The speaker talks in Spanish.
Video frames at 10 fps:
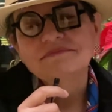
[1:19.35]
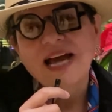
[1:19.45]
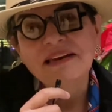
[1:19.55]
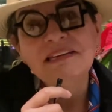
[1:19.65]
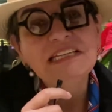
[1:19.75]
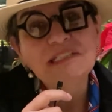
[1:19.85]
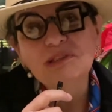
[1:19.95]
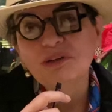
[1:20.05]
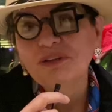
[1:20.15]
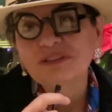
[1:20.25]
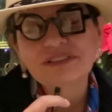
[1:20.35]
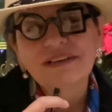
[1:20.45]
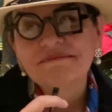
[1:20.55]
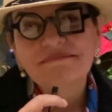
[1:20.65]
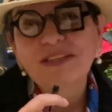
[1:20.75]
anillos,
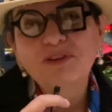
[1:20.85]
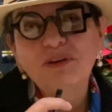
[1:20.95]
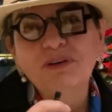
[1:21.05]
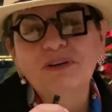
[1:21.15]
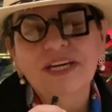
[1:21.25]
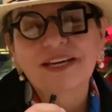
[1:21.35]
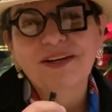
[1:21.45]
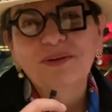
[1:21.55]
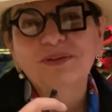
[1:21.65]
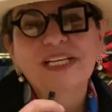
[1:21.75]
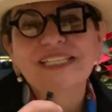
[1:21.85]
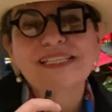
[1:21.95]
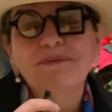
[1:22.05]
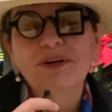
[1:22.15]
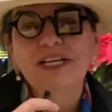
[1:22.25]
de todo lo que
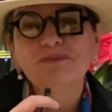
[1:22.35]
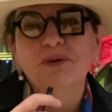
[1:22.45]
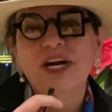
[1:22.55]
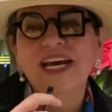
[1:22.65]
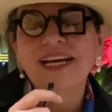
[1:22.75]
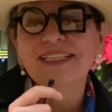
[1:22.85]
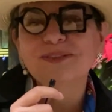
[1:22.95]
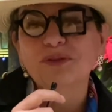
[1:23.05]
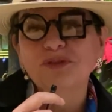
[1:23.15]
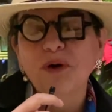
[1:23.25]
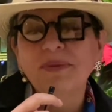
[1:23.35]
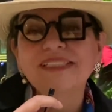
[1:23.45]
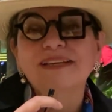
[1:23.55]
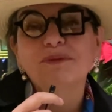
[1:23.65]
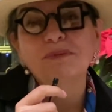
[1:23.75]
utilizamos las mujeres, los
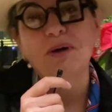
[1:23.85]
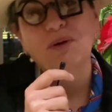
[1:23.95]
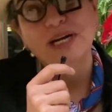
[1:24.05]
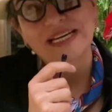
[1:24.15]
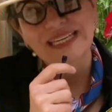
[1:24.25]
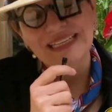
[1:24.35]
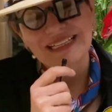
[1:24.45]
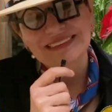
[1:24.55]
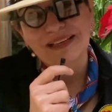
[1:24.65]
hombres, tenemos mancuernillas